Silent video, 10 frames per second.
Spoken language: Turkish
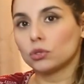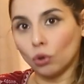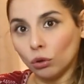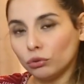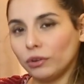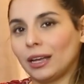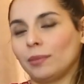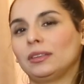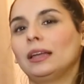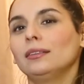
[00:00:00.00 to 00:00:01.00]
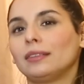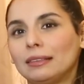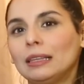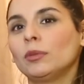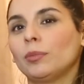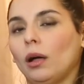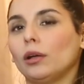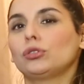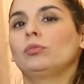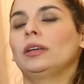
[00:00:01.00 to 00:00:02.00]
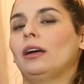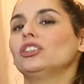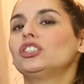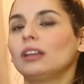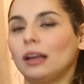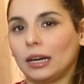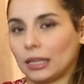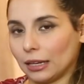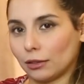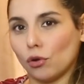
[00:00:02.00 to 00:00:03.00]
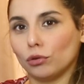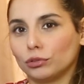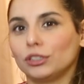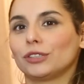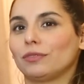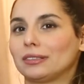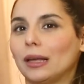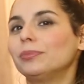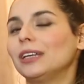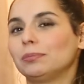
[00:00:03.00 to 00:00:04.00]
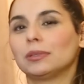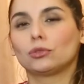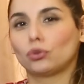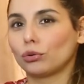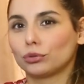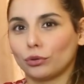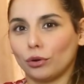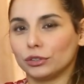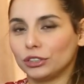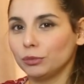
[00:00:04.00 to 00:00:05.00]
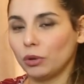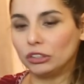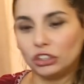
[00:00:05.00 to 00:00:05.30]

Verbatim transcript: Son dönemde dediğim gibi Osmaya aşırı hareketli olduğu için ve zapt etmesi çok zor olduğu için böyle